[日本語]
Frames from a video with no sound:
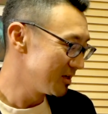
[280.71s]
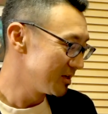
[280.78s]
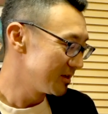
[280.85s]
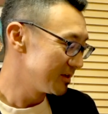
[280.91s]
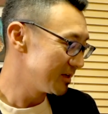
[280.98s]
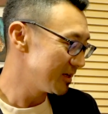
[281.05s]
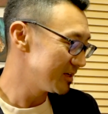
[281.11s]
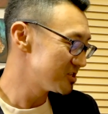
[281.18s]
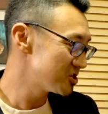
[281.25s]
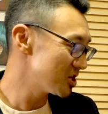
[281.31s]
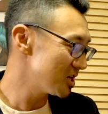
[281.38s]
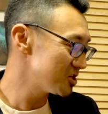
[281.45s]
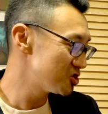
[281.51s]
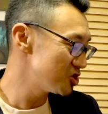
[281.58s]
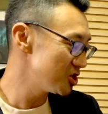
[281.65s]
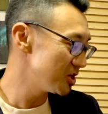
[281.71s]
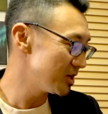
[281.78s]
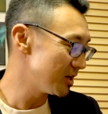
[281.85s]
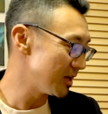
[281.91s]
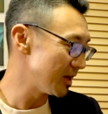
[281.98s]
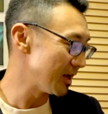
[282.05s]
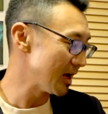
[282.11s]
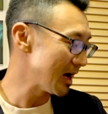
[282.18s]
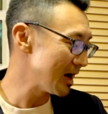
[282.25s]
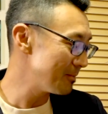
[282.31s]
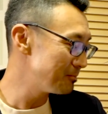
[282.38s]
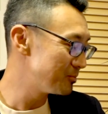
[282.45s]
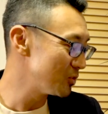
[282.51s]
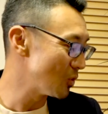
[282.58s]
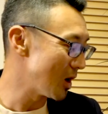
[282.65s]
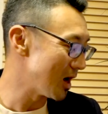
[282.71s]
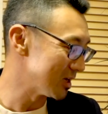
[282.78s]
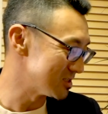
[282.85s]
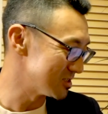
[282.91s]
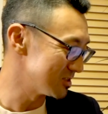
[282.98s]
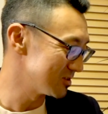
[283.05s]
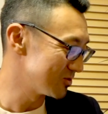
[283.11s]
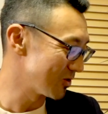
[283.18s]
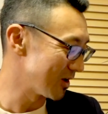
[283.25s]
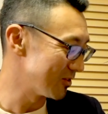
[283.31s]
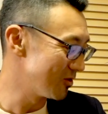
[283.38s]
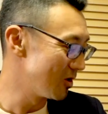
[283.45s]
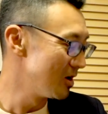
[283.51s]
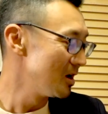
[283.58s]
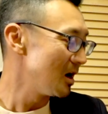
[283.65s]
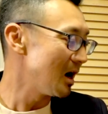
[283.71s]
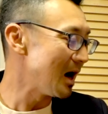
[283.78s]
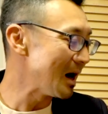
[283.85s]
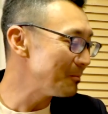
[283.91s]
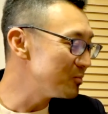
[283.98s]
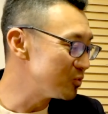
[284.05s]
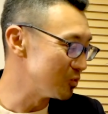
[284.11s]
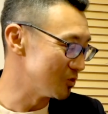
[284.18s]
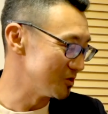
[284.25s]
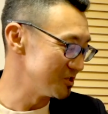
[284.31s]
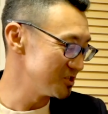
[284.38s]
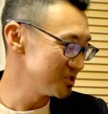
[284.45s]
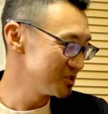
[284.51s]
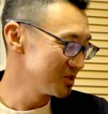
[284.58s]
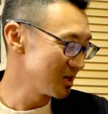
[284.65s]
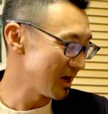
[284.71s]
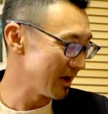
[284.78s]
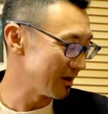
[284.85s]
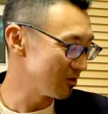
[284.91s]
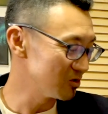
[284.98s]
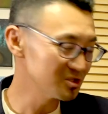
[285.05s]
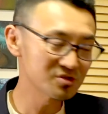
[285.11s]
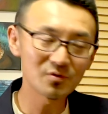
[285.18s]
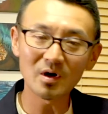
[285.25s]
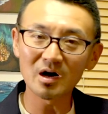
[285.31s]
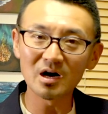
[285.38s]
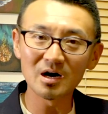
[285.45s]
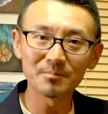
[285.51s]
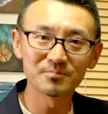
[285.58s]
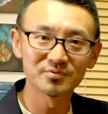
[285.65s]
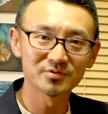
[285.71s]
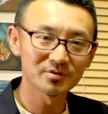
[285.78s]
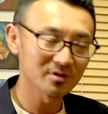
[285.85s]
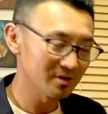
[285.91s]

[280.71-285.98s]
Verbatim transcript: えー、しかし、えー、upwards とかの upwards、はい、こっちは up、